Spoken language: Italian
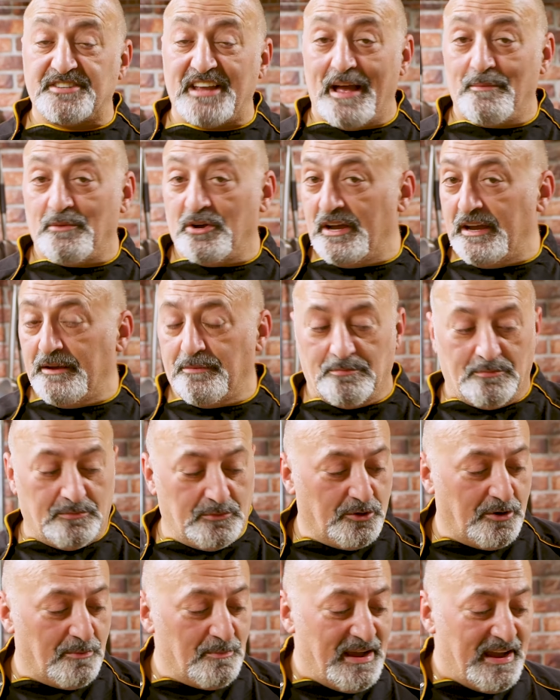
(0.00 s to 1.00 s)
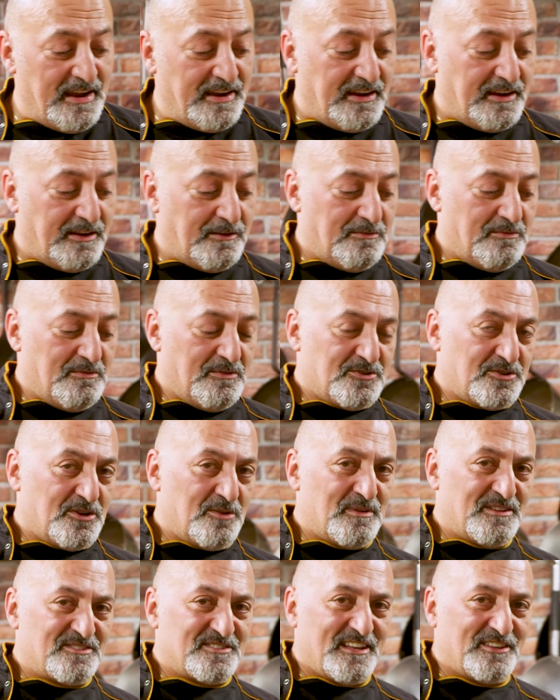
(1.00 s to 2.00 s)
siamo, eh? Ormai
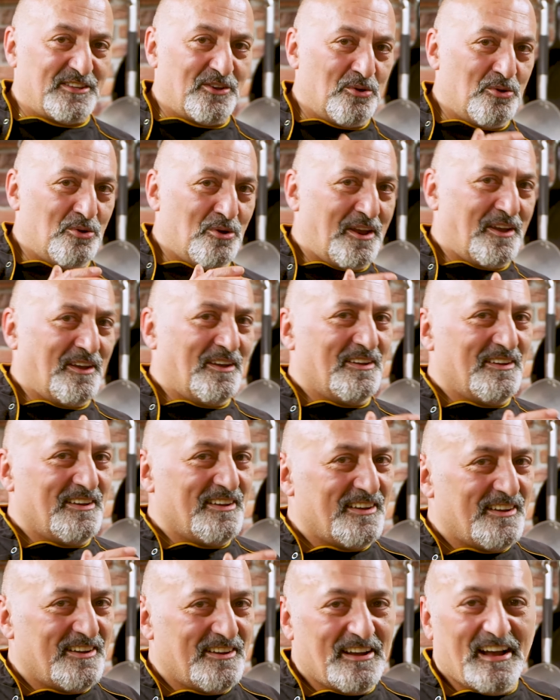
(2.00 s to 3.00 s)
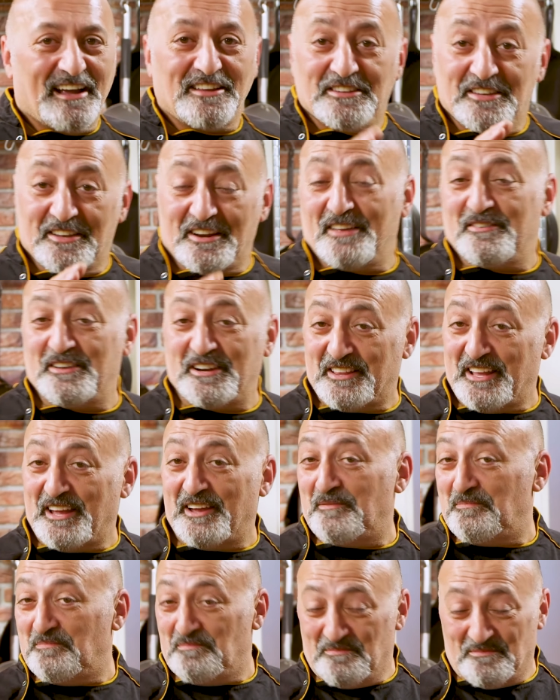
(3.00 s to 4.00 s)
sono passate ore a dir la
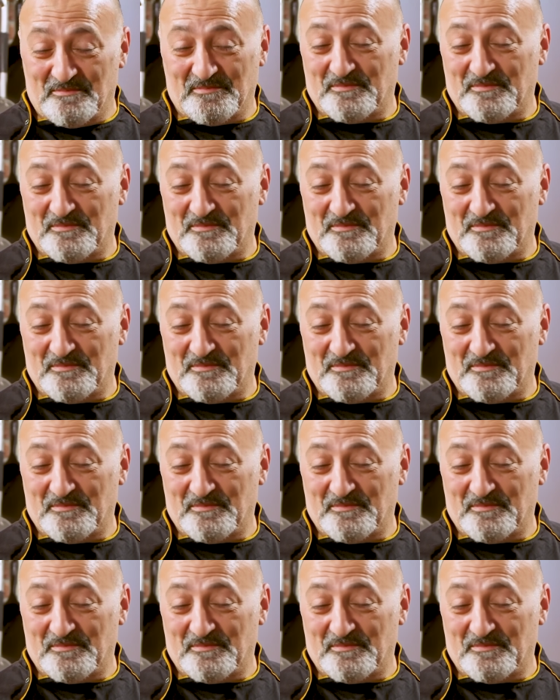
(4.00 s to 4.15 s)
verità